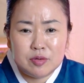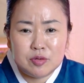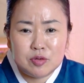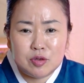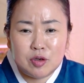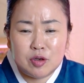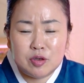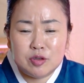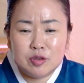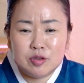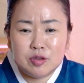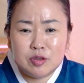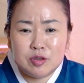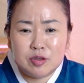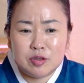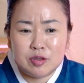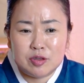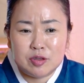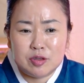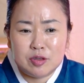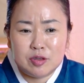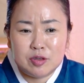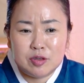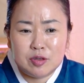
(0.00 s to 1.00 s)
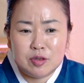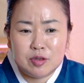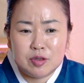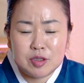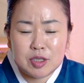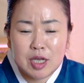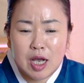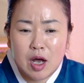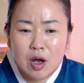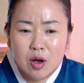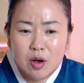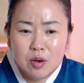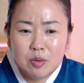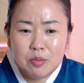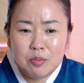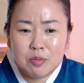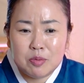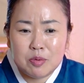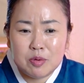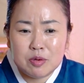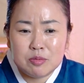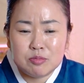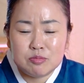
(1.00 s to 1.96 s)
저는 사업,